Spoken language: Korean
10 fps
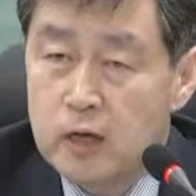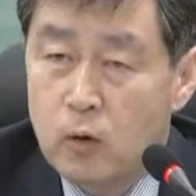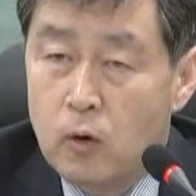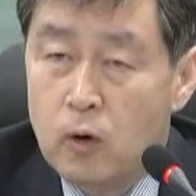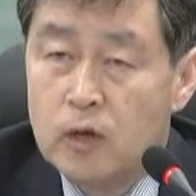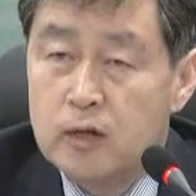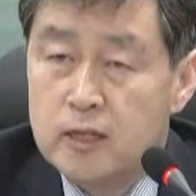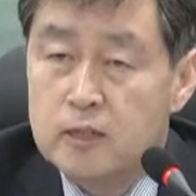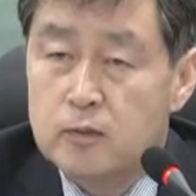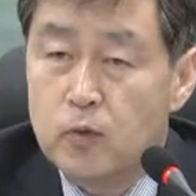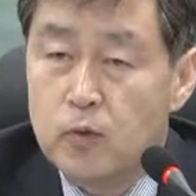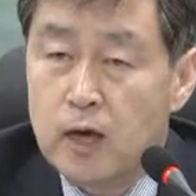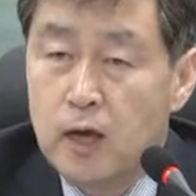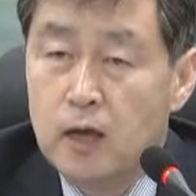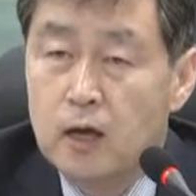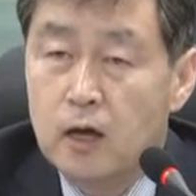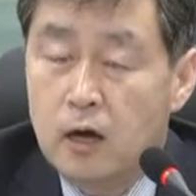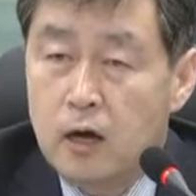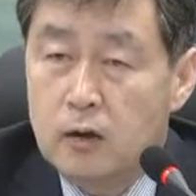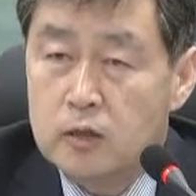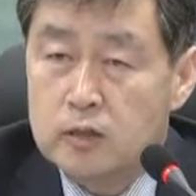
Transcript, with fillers: 되고 그에 대해서 뭔가 어,